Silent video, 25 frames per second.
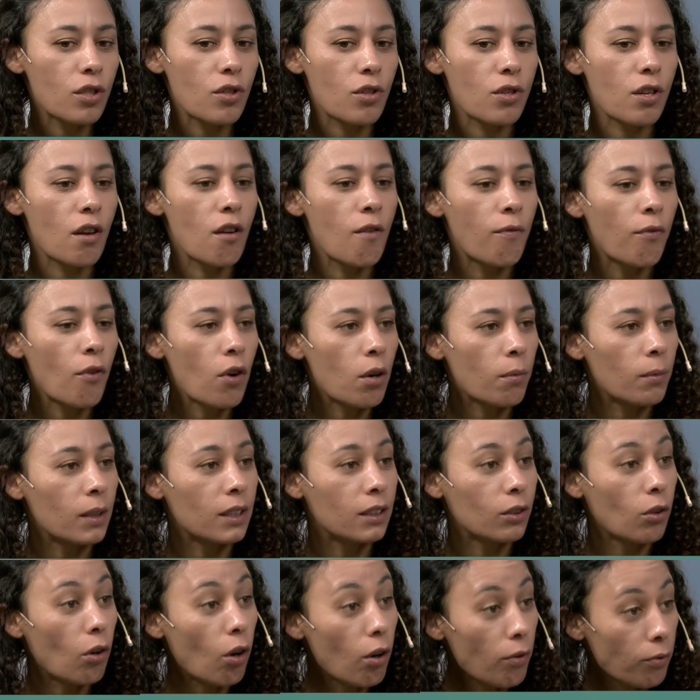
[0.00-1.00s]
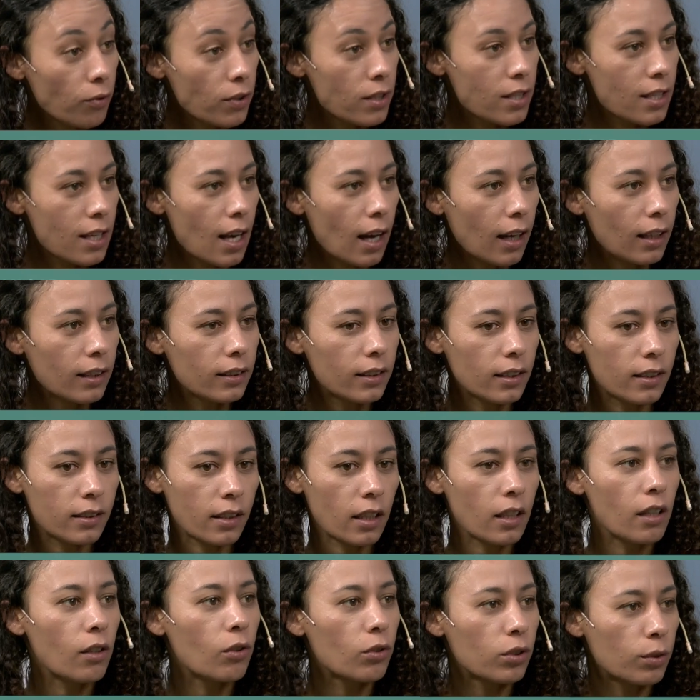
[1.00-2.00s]
estos informes oficiales
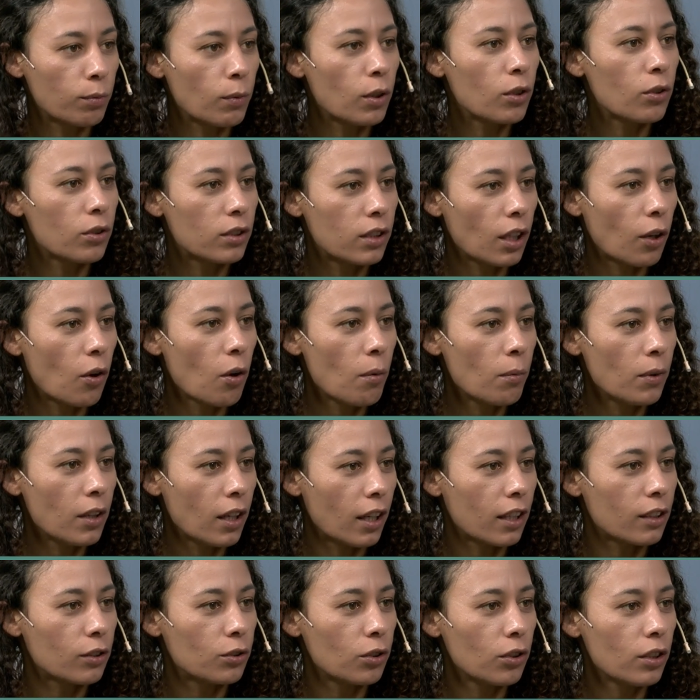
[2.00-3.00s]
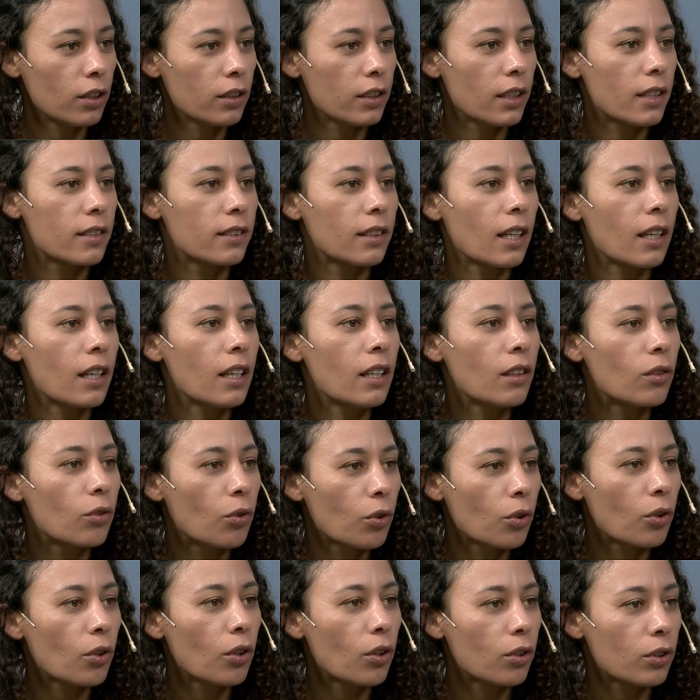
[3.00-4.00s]
están en los medios de comunicaciones, están en
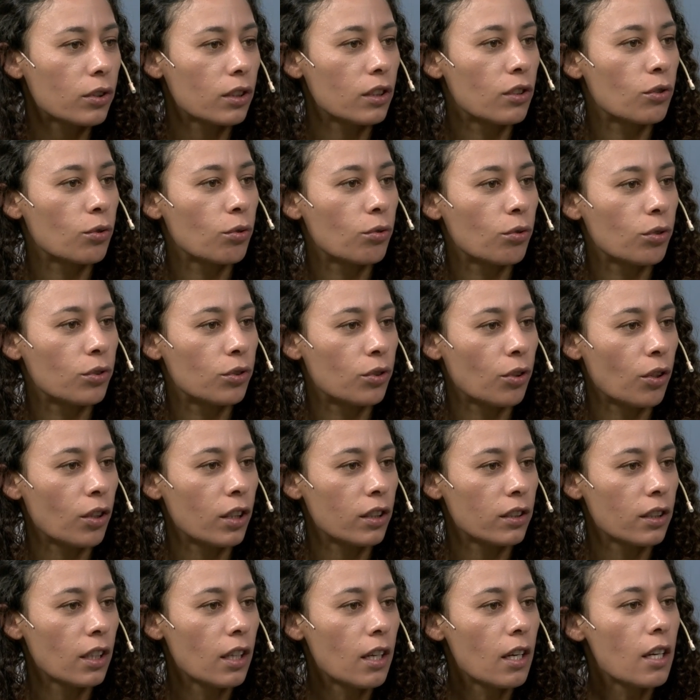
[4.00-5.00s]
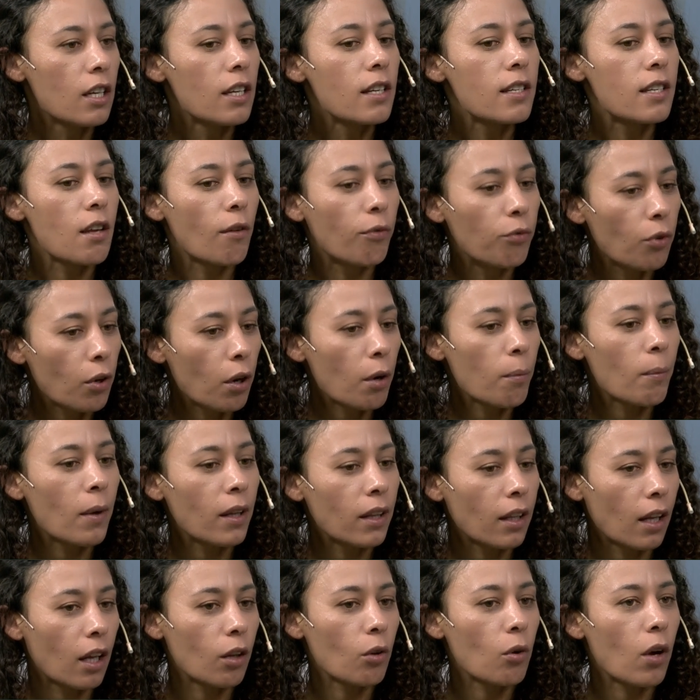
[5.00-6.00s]
todas las instituciones, se fueron
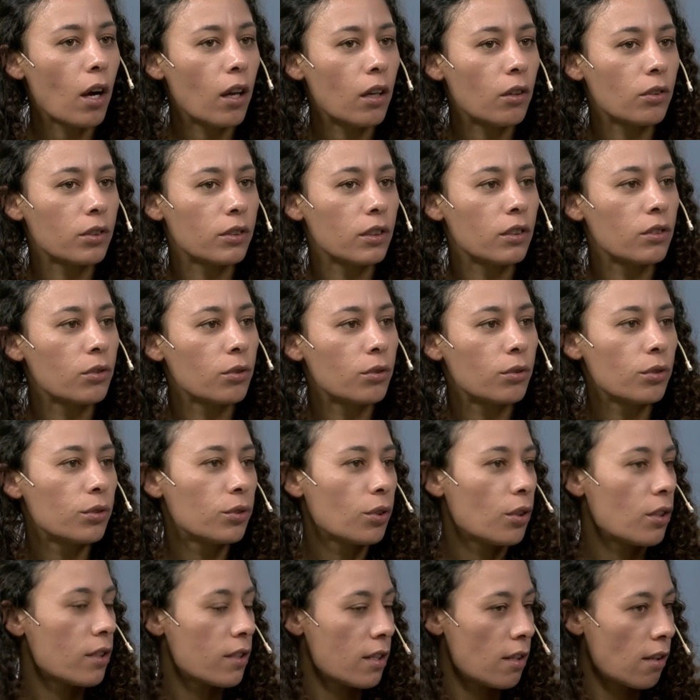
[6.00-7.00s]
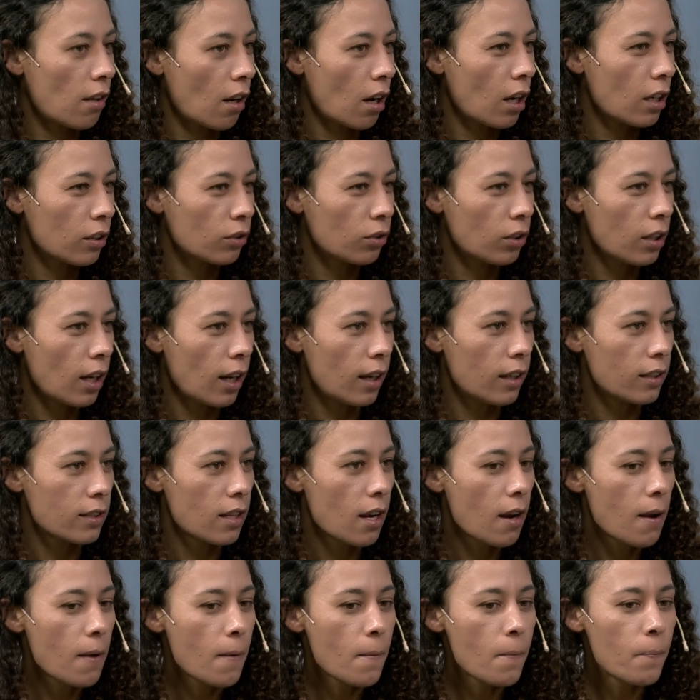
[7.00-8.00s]
mandados a las instituciones
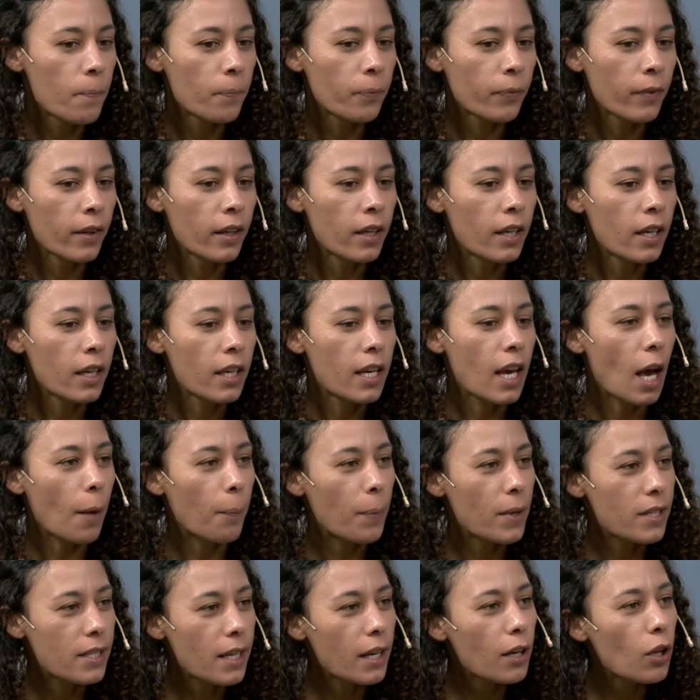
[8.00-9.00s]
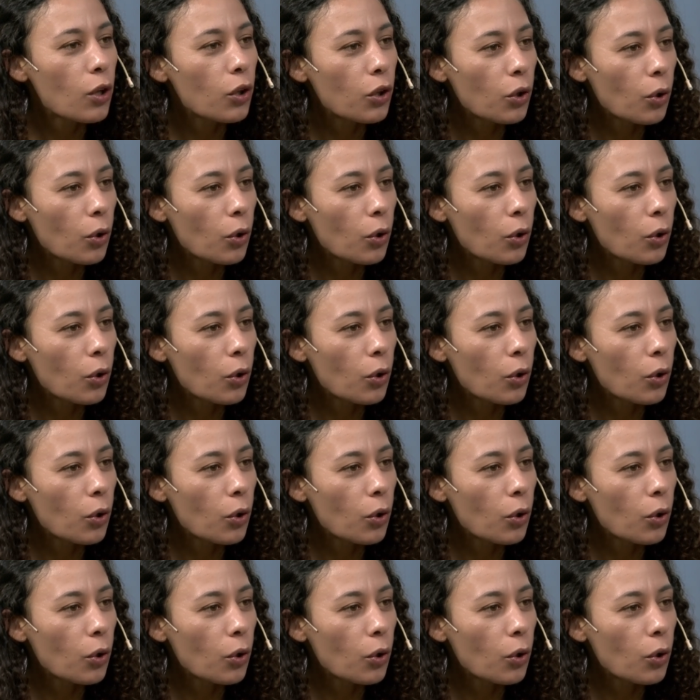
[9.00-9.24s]
internacionales. Y a pesar de